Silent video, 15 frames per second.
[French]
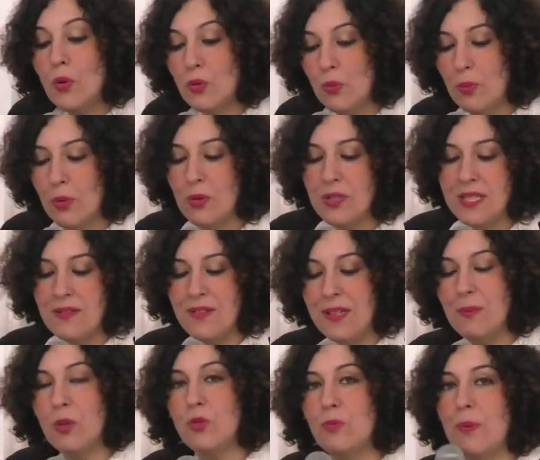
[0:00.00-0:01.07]
nombreux
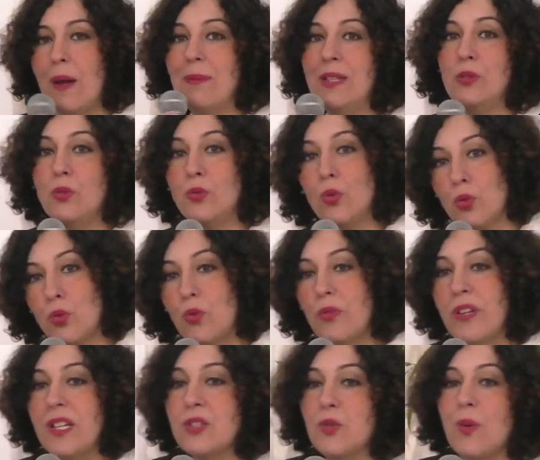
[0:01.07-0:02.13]
événements nous permettent de nous
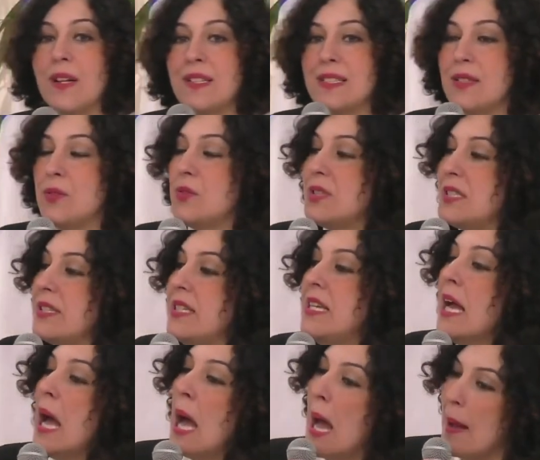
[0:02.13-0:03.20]
retrouver. Je crois que c'est aussi,
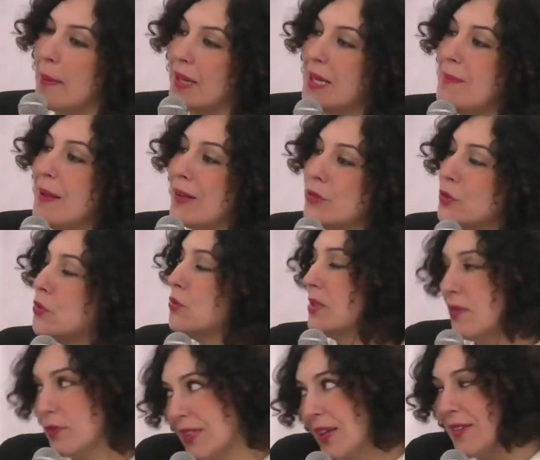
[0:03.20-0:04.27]
après les périodes que nous
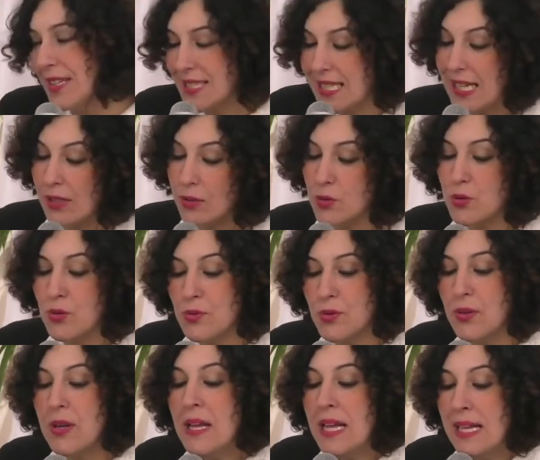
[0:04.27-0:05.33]
avons traversées, quelque chose
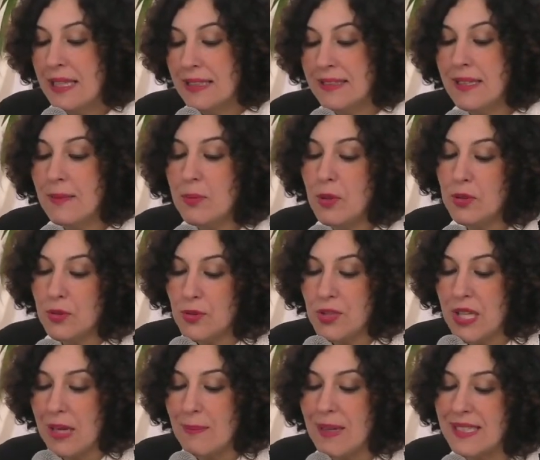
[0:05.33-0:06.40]
d'important,
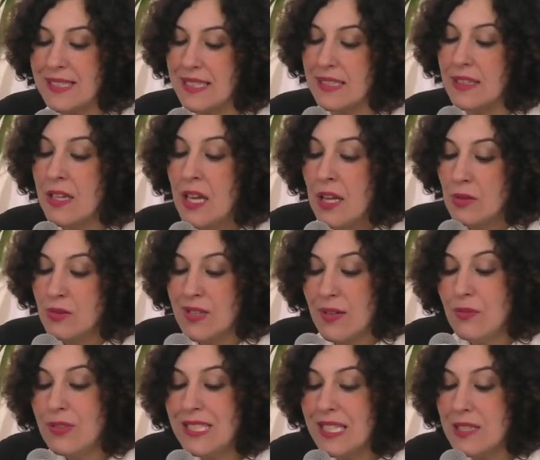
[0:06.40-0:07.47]
chère Martine. Nous avons
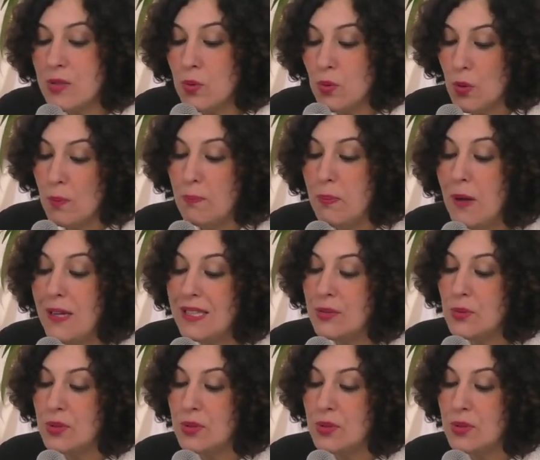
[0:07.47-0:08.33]
une question de Paul et de